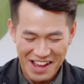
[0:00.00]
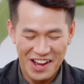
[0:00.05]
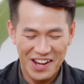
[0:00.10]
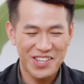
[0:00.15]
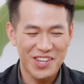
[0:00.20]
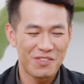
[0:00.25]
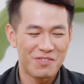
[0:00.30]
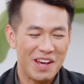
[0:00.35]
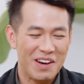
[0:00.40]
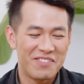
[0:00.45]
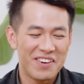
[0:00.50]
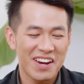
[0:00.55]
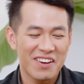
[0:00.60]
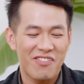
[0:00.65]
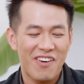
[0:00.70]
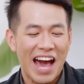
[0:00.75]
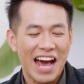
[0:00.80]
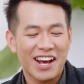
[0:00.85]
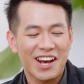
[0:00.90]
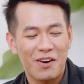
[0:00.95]
Nói chung là vớt
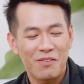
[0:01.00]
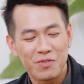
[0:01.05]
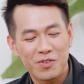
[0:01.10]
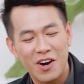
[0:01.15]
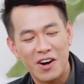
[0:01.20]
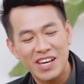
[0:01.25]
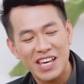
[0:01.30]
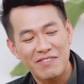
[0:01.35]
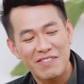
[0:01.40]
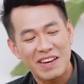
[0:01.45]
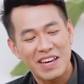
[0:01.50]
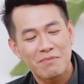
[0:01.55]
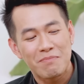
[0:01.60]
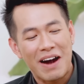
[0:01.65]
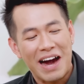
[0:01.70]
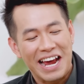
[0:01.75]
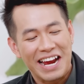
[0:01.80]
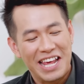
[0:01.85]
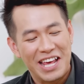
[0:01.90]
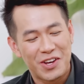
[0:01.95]
vát không có cái vé
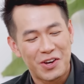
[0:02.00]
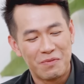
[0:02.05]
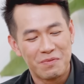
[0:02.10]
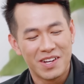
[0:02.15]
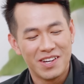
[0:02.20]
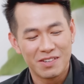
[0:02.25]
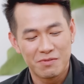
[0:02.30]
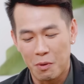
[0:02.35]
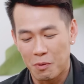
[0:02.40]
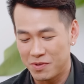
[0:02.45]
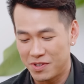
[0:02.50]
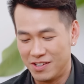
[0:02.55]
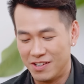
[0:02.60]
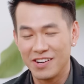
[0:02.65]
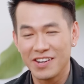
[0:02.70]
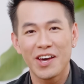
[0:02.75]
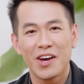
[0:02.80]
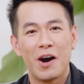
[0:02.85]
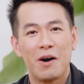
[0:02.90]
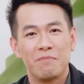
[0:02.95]
bay thì cũng được một
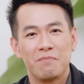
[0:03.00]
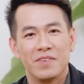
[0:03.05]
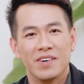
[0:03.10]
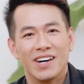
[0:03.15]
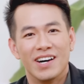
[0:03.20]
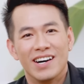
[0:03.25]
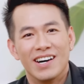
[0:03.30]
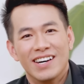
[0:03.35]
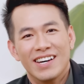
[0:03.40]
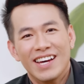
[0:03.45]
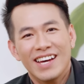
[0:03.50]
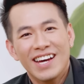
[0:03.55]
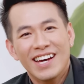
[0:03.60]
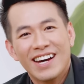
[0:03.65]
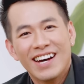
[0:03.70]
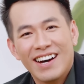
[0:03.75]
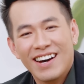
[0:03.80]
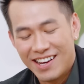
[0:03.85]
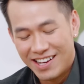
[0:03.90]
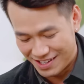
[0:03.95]
nửa cái hộp
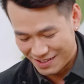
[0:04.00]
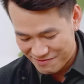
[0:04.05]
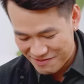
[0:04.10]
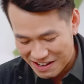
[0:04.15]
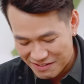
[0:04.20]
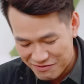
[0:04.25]
uh,